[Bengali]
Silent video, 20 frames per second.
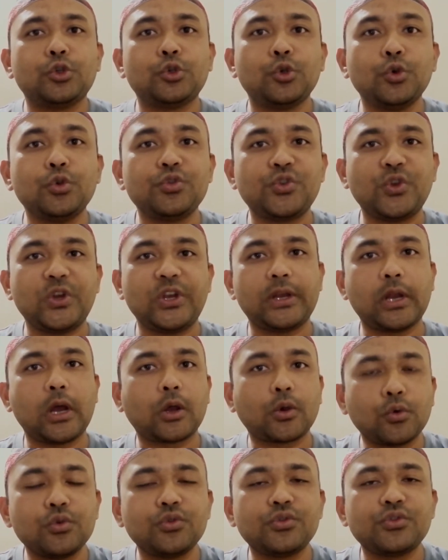সুশ্রী না
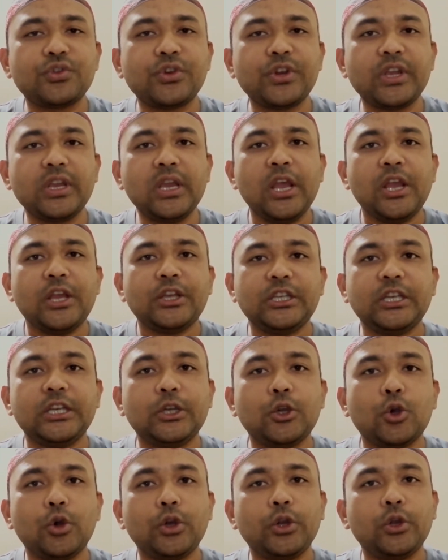কুশ্রী
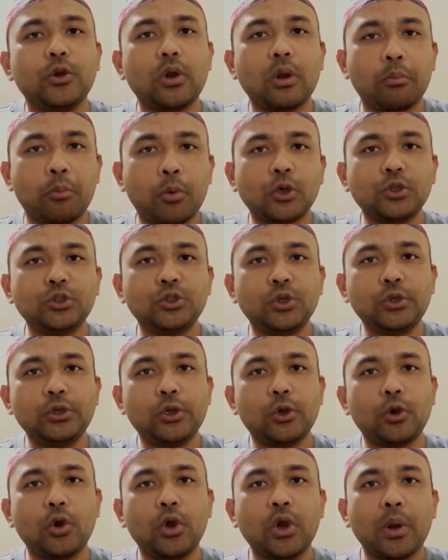শিক্ষণীয় না বর্জনীয়